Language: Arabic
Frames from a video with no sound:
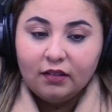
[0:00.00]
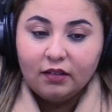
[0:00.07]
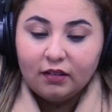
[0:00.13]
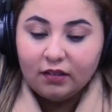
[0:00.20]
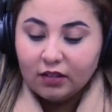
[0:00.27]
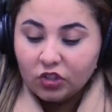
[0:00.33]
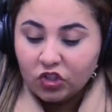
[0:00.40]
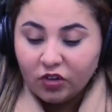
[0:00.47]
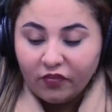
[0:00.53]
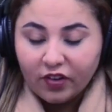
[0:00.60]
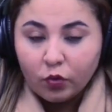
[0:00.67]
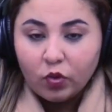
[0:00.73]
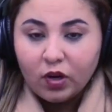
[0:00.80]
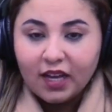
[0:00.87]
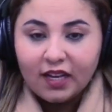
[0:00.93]
الجلفه
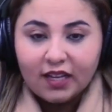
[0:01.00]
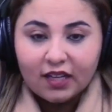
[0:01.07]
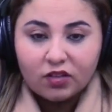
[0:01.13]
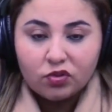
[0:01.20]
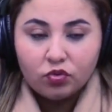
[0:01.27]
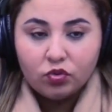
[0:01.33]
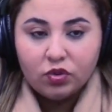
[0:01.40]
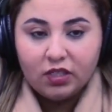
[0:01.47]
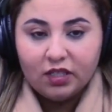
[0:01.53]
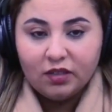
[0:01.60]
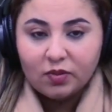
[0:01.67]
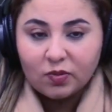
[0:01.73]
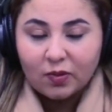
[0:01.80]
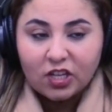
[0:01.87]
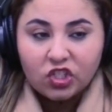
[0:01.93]
كلها اللي كتكون يعني
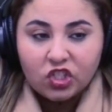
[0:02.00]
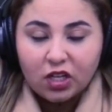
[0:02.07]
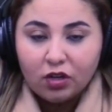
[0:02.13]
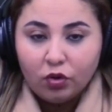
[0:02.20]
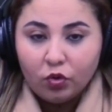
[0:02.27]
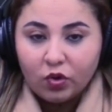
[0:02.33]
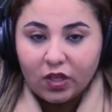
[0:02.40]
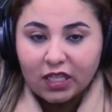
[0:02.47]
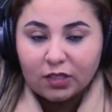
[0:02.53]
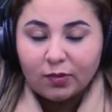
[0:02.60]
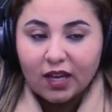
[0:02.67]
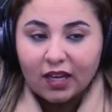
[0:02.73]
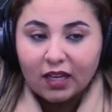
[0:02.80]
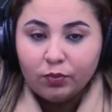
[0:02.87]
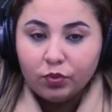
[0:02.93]
ما تبقاش ديك الكحوليه
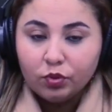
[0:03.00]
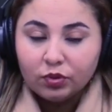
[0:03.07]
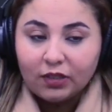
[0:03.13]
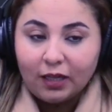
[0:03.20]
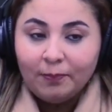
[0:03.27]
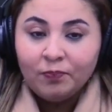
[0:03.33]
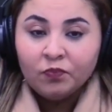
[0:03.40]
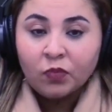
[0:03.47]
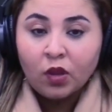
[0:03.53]
كتبقى غير البيوضه